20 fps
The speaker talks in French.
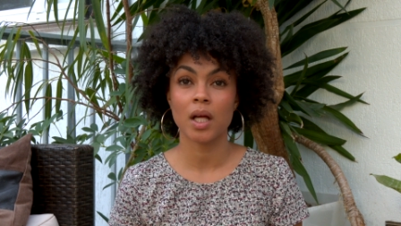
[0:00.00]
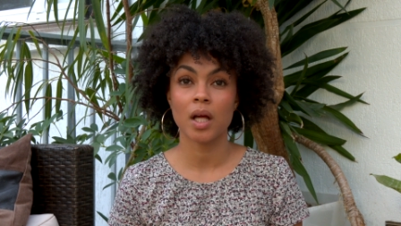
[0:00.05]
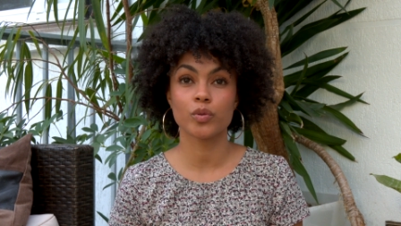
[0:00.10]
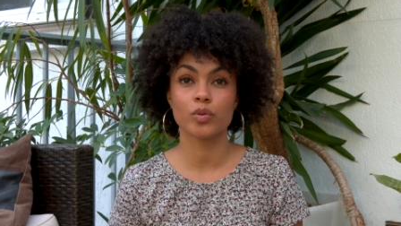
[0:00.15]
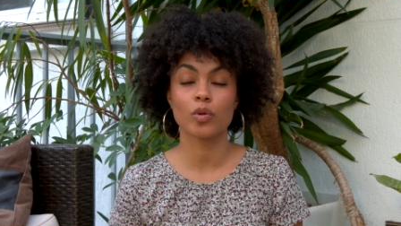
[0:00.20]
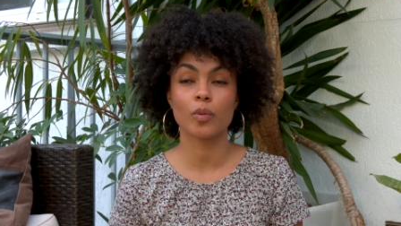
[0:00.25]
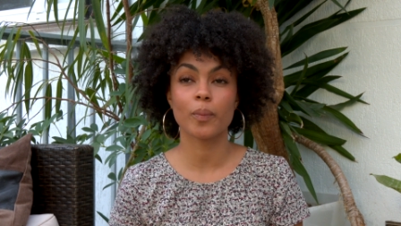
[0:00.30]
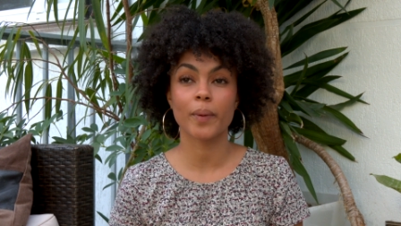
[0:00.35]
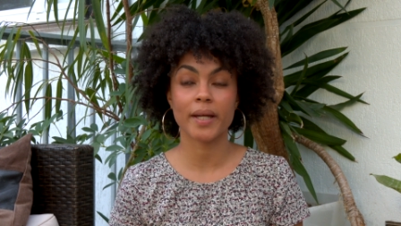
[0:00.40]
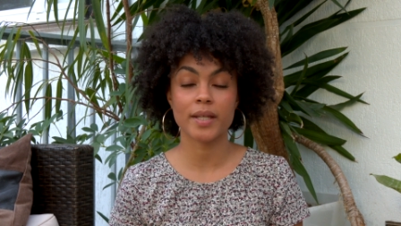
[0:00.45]

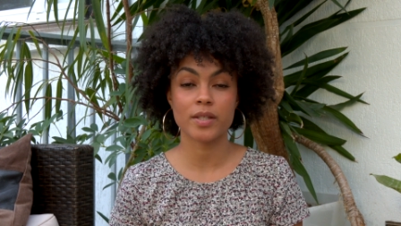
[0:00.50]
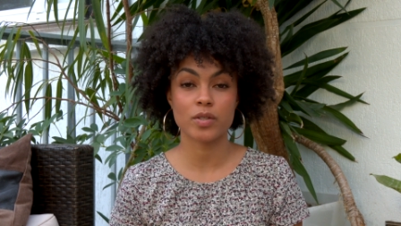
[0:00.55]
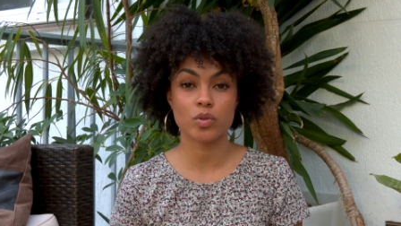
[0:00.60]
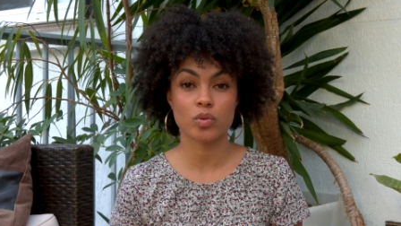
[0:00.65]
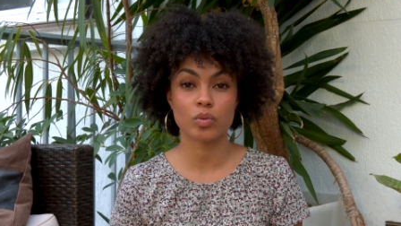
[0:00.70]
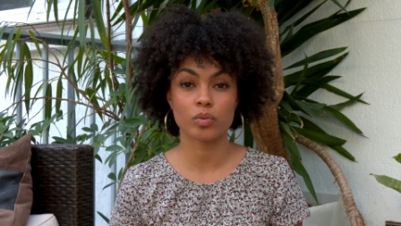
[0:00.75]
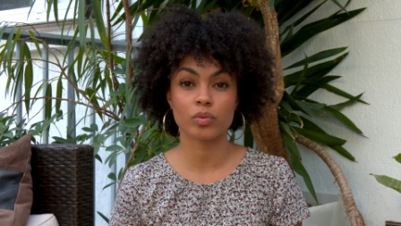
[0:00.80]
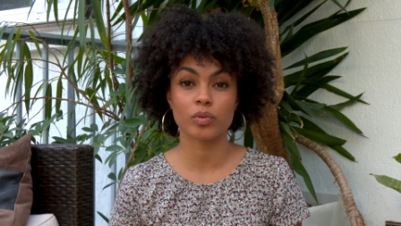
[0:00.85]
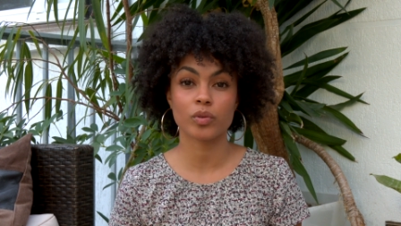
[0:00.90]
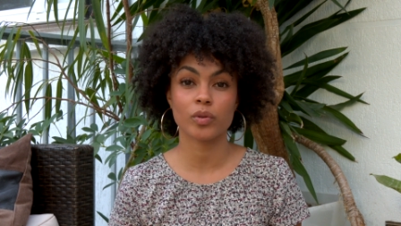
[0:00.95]
une
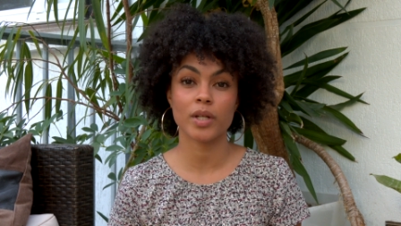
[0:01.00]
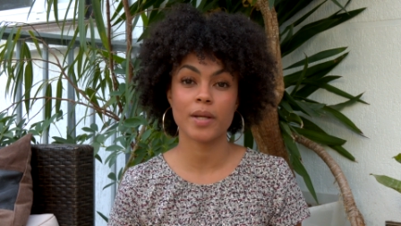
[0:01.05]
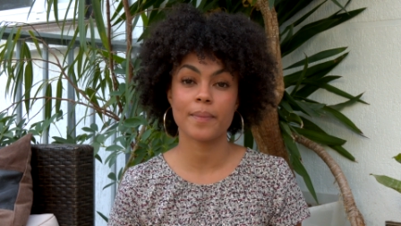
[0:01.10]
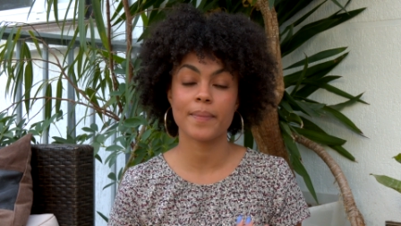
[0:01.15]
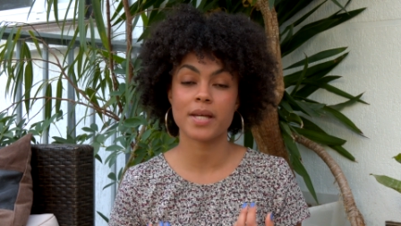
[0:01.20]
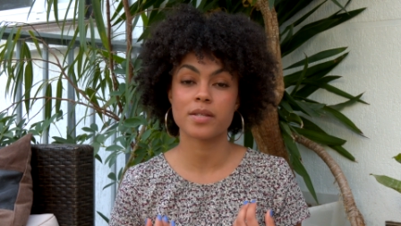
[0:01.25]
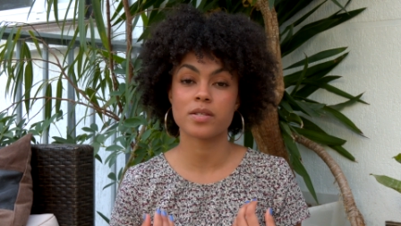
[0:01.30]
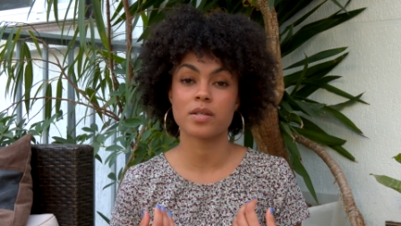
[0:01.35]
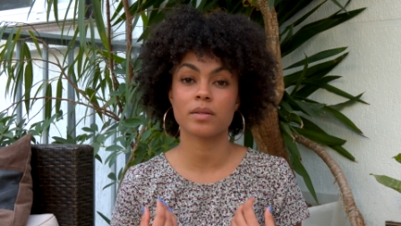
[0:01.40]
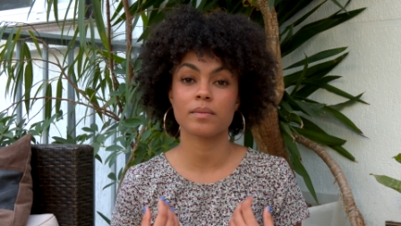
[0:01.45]
oppression que les
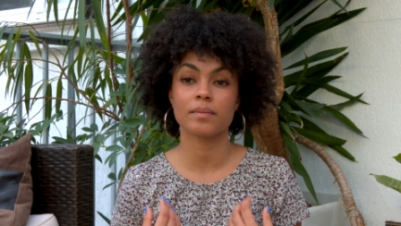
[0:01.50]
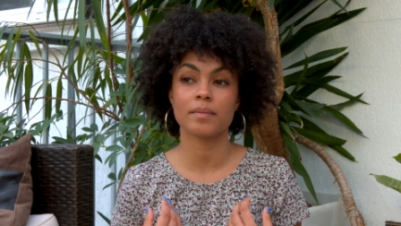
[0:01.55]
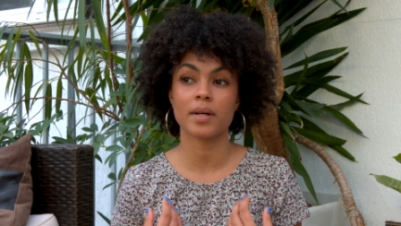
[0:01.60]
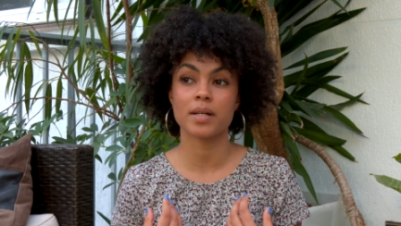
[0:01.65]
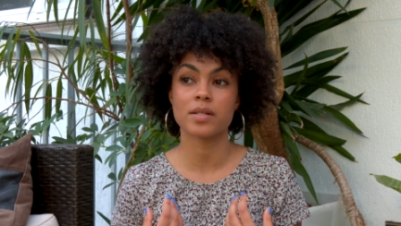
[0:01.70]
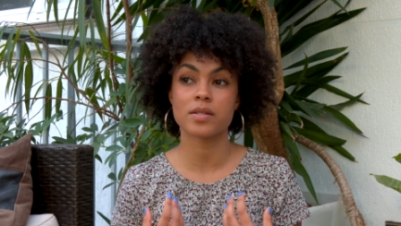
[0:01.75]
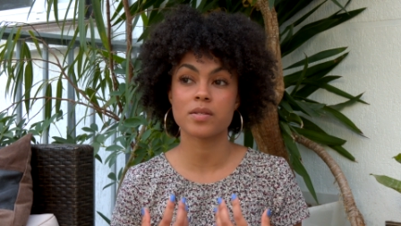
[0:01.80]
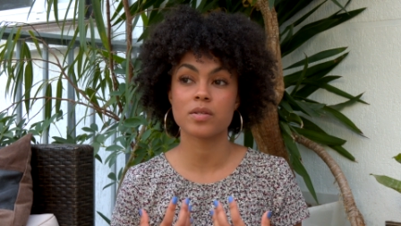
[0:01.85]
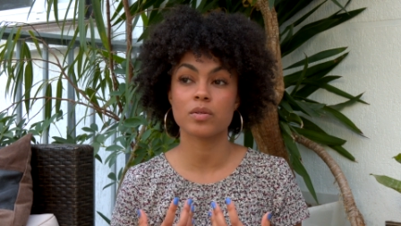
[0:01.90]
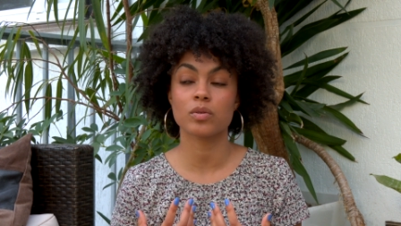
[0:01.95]
personnes
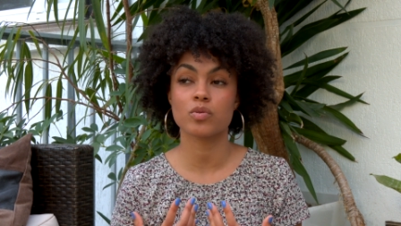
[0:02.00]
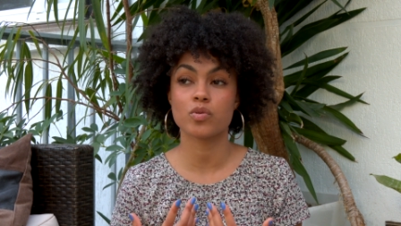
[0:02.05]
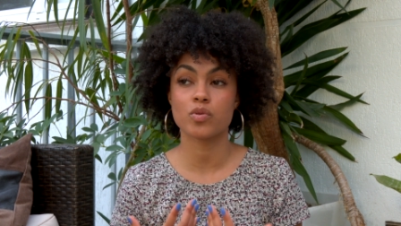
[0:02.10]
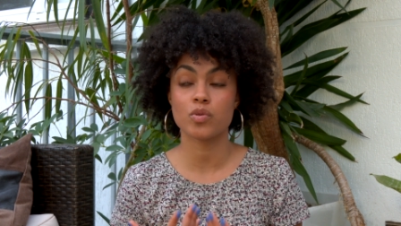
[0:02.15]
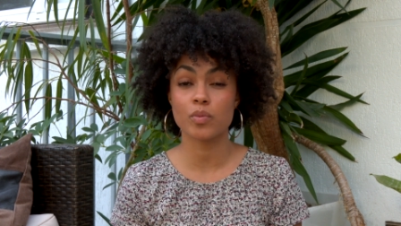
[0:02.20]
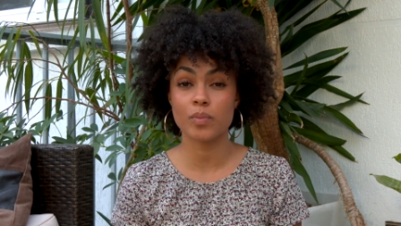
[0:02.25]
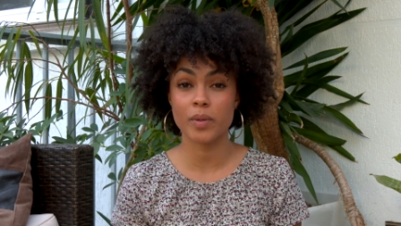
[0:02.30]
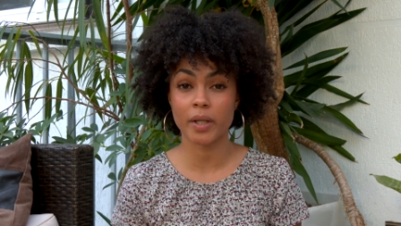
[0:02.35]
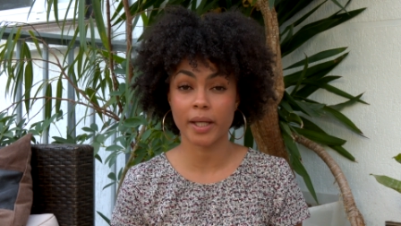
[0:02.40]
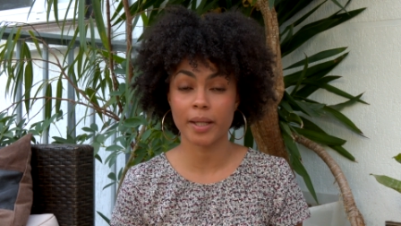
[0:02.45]
minces ne
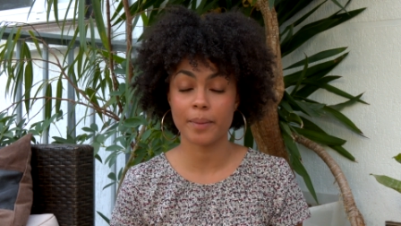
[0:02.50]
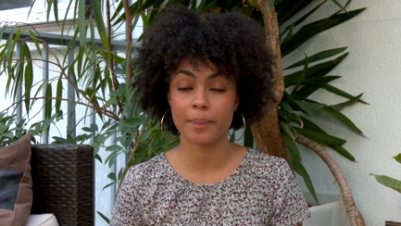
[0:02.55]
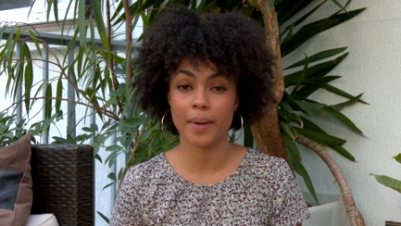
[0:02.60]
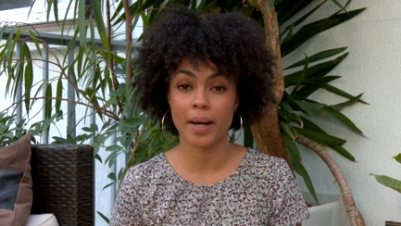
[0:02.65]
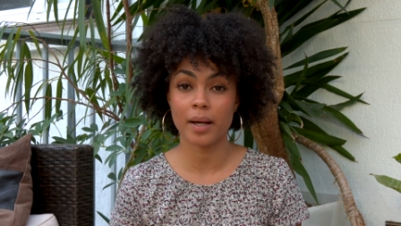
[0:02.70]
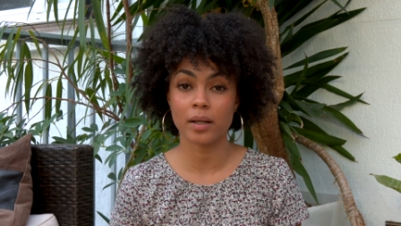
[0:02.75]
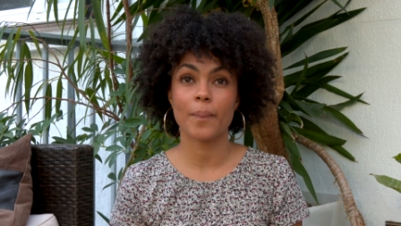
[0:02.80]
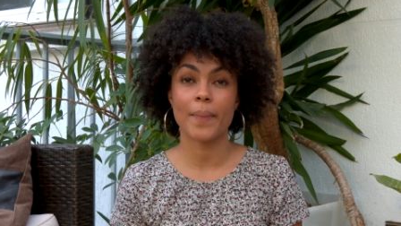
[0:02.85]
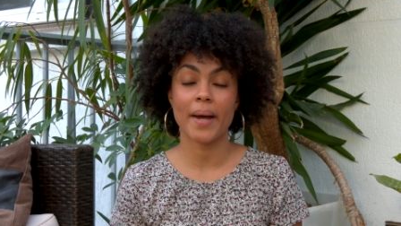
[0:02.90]
subiraient pas.